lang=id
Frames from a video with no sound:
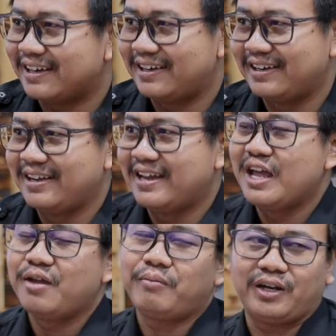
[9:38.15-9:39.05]
Iya.
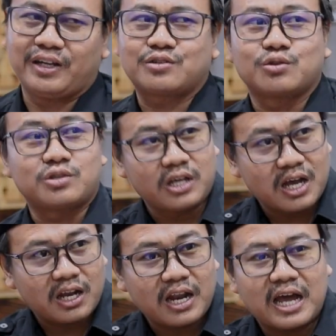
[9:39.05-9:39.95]
Media
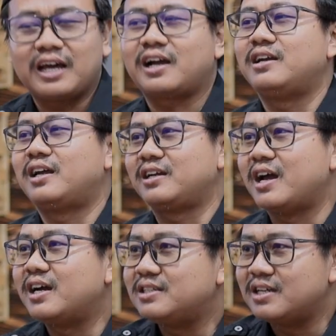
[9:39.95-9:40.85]
sosial ala
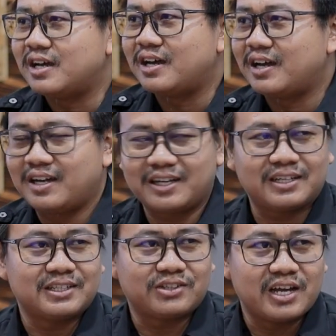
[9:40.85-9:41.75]
kadarnya aja hmm.
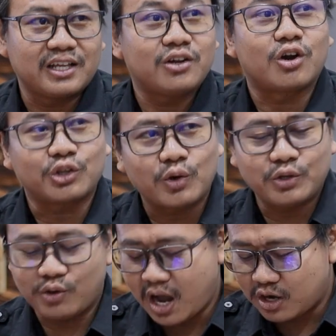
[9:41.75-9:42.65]
gitu ya. Orang tua
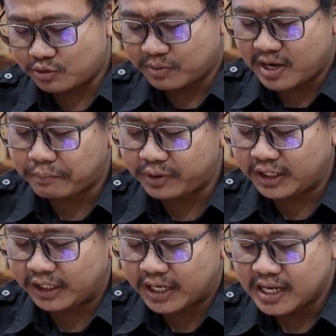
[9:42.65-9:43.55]
juga harus
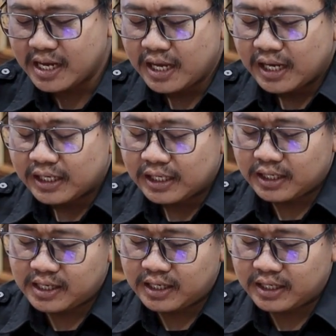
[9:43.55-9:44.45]
mendampingi ya.
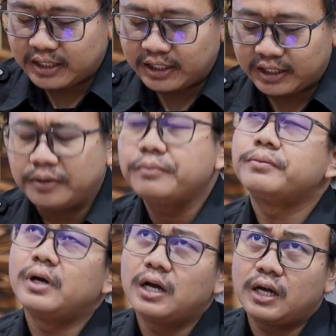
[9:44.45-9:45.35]
Uh, gini,
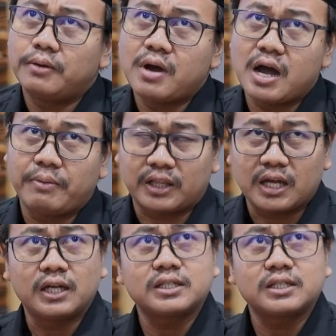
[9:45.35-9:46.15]
uh, Mbak Meta, hmm.